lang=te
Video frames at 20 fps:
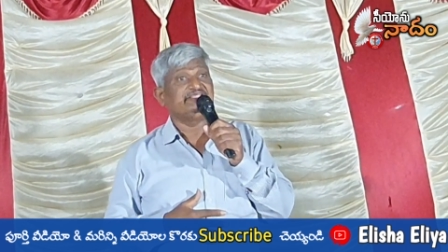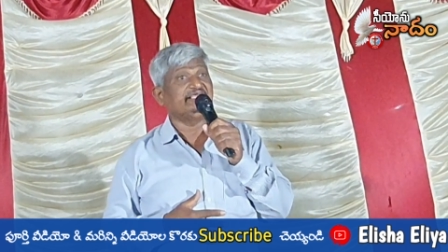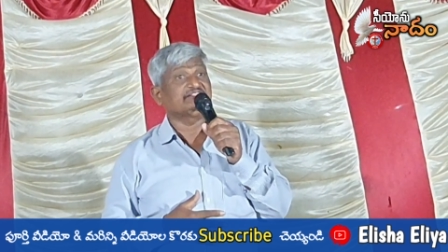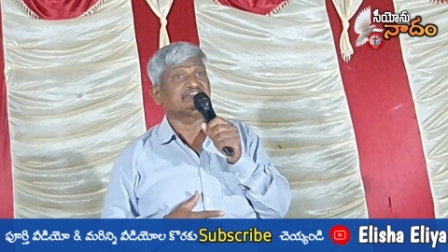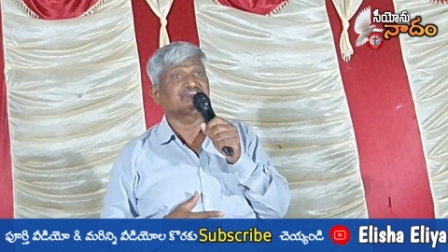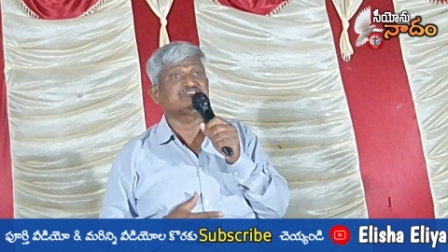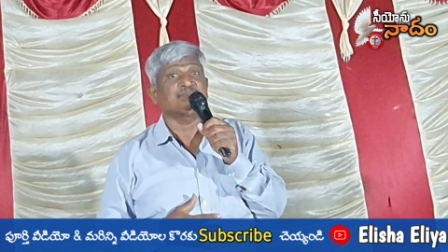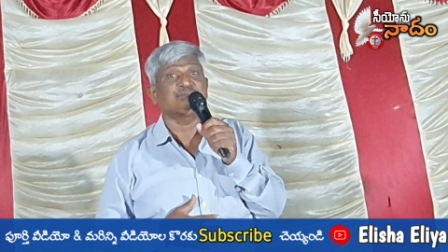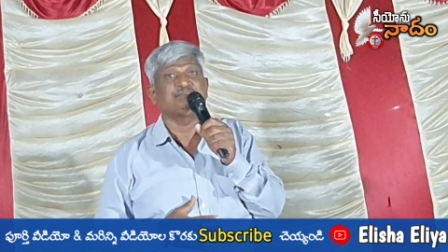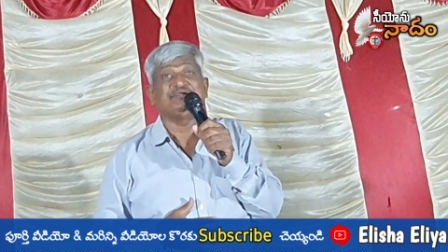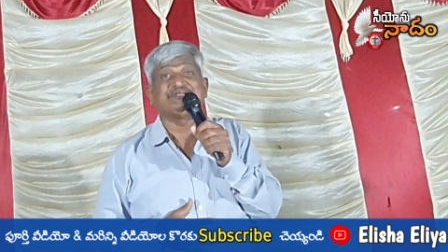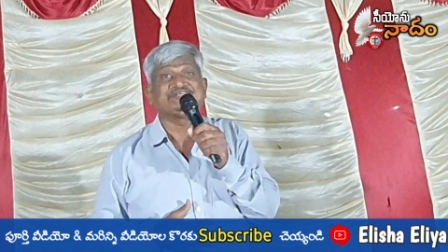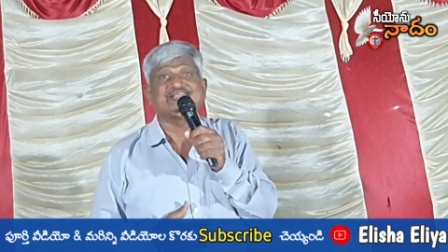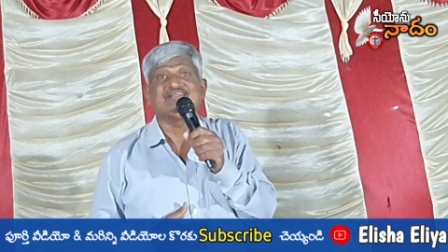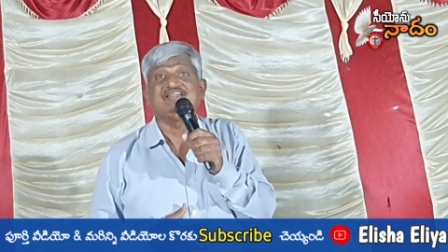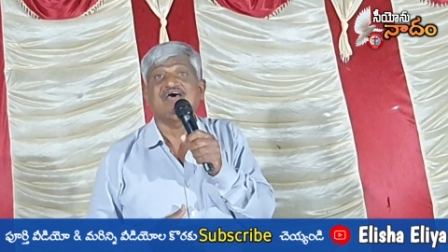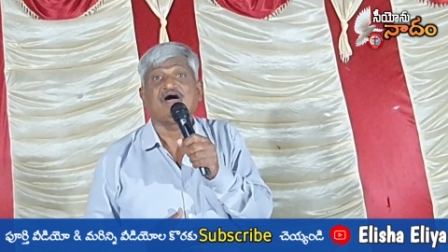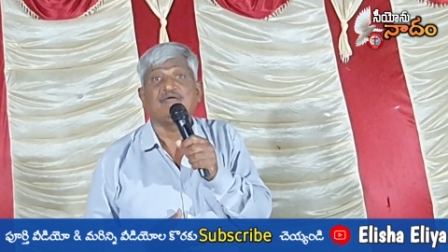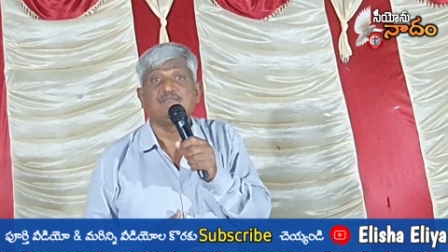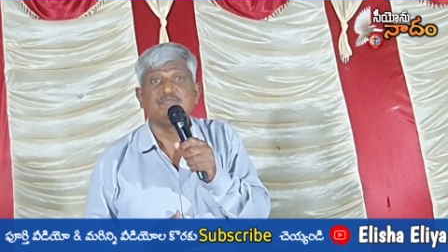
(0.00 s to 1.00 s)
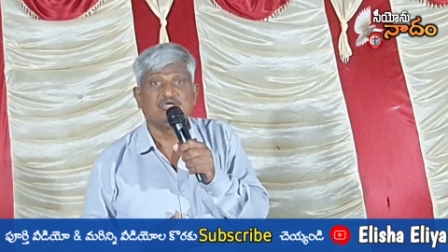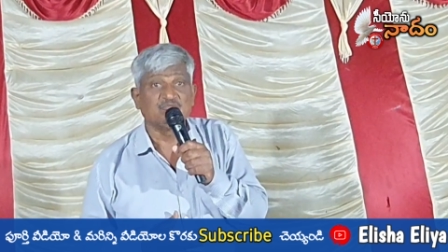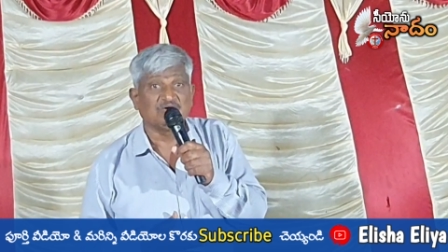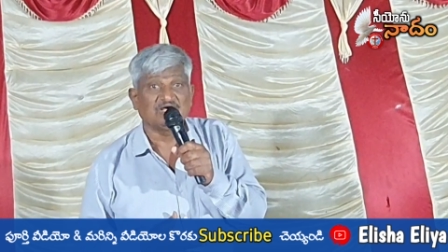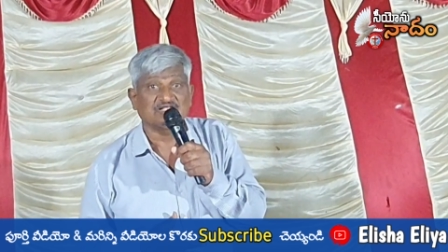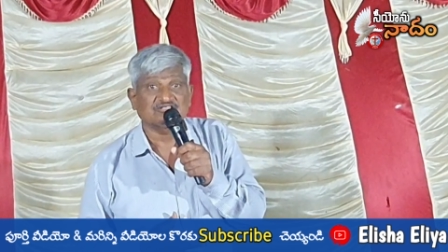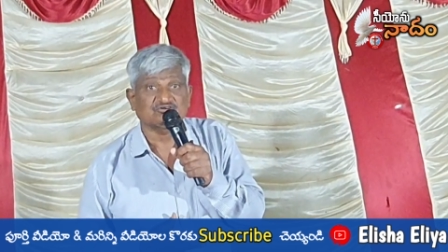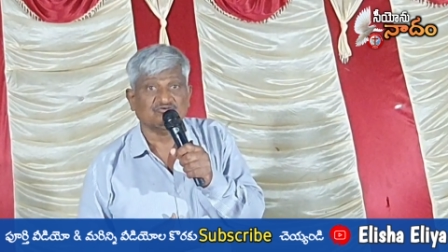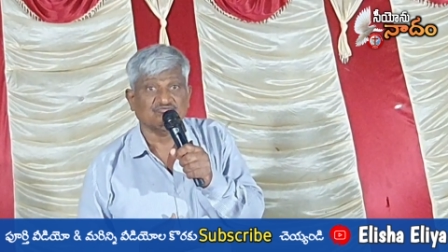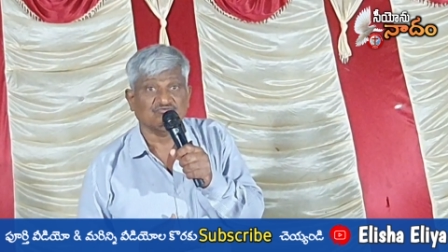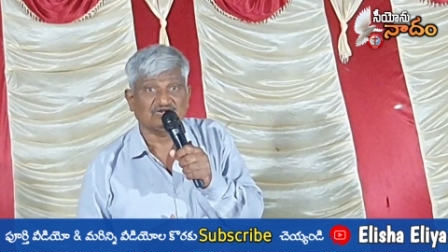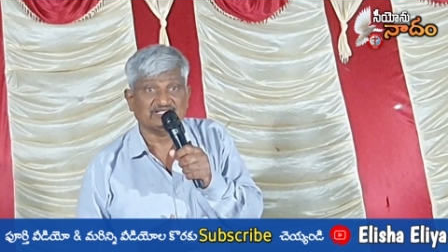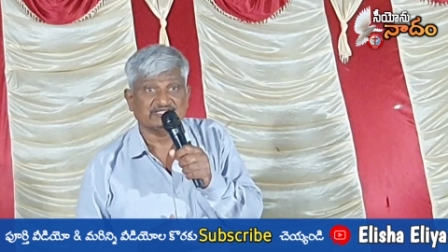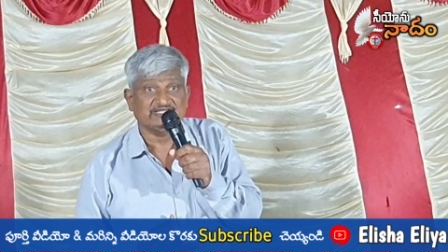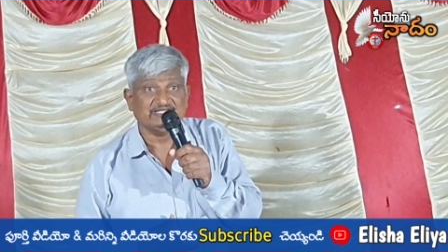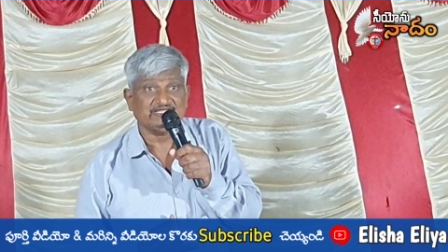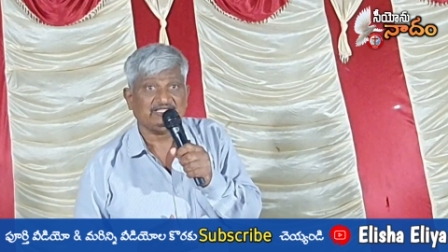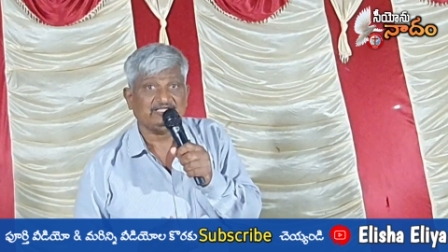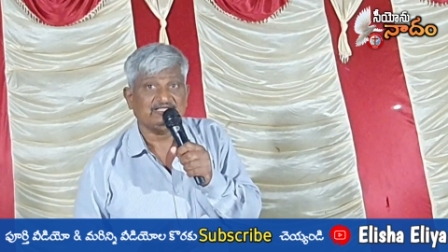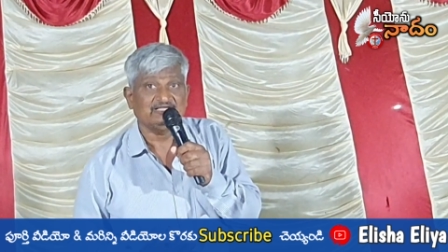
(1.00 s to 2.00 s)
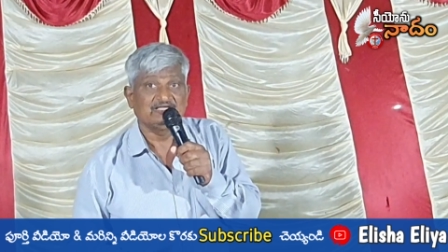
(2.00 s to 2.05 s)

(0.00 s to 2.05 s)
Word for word: ఎంత పెట్టినా ఆమె మాత్రం వాళ్ళకి